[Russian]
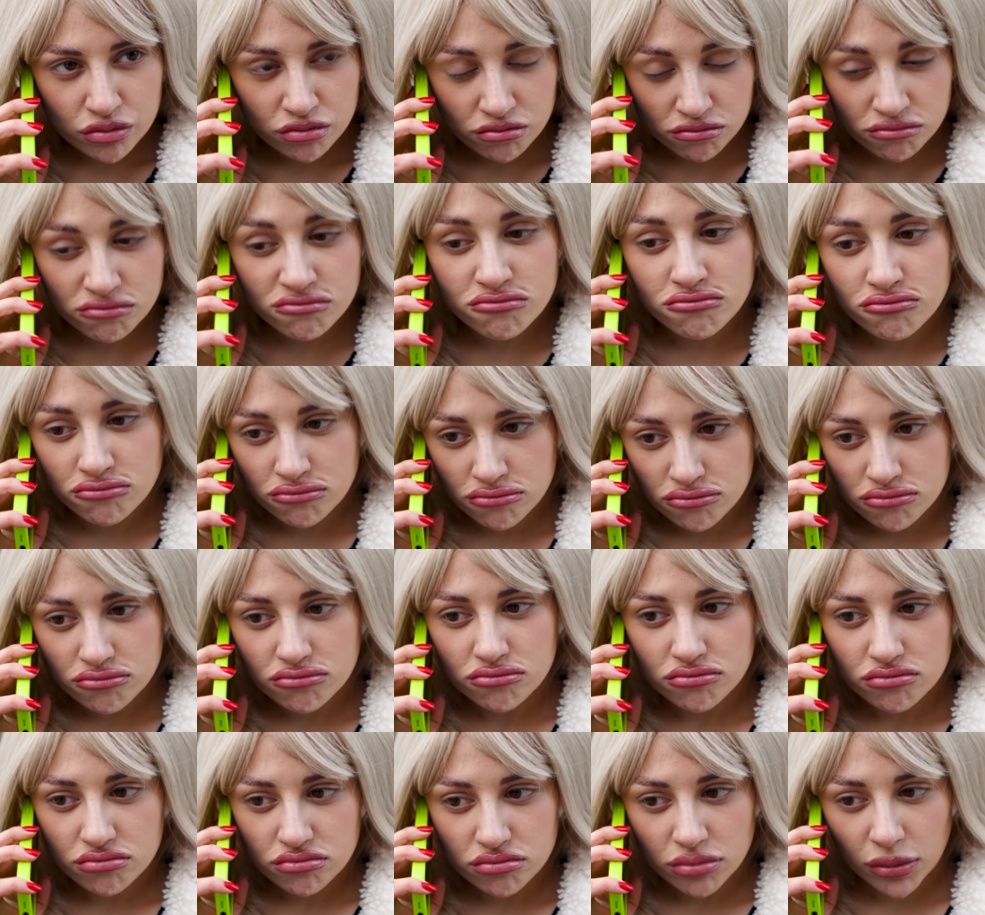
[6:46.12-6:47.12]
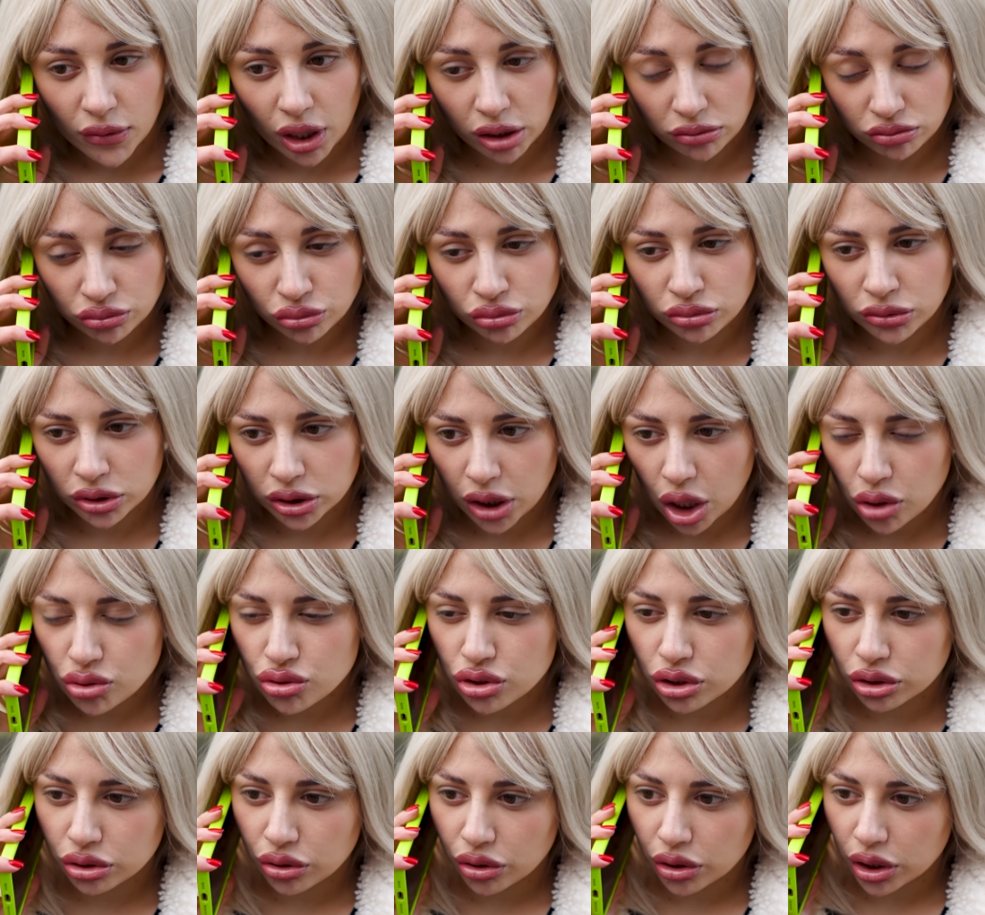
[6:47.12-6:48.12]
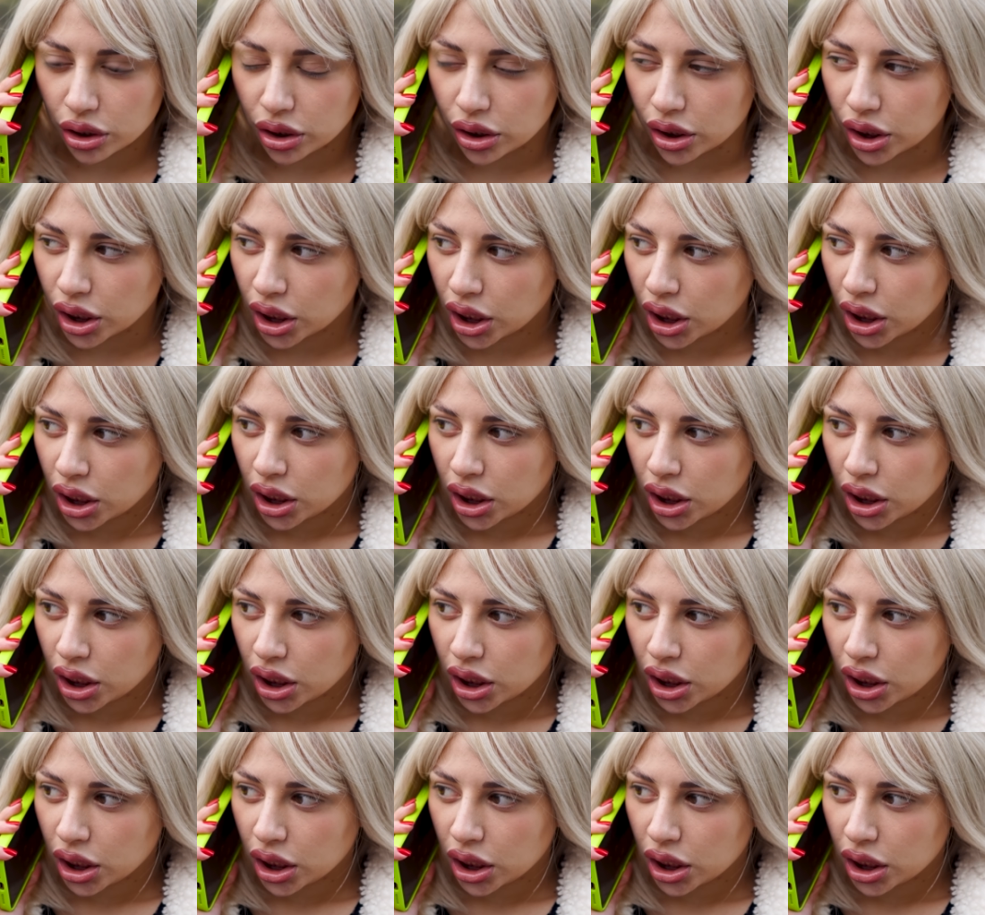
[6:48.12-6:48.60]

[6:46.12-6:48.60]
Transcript: М -м. Ну, М так уж и дорого.